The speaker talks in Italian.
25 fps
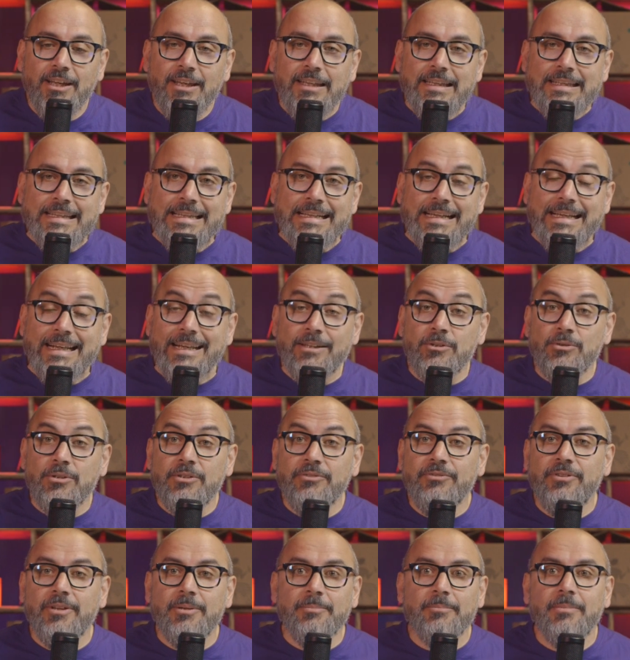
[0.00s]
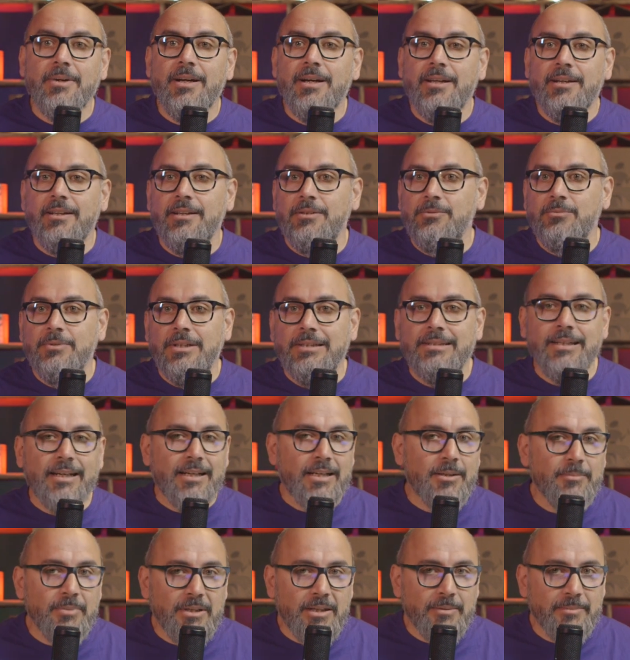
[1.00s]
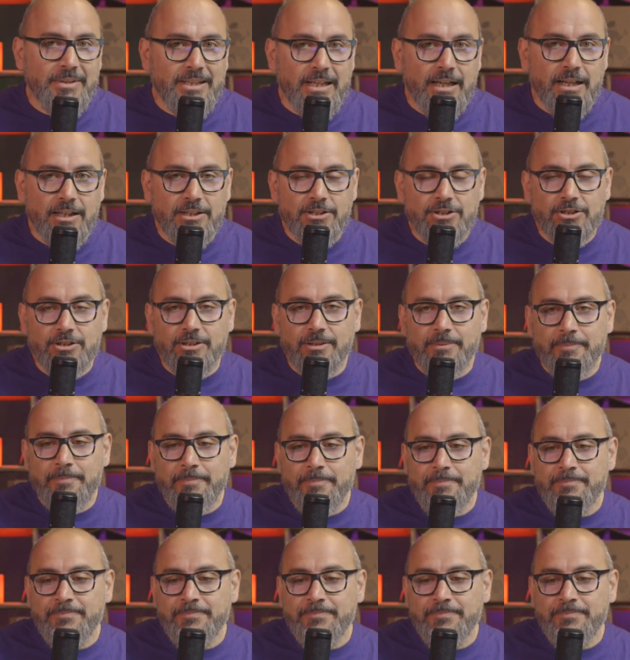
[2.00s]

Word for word: in grado di fermare una terribile minaccia.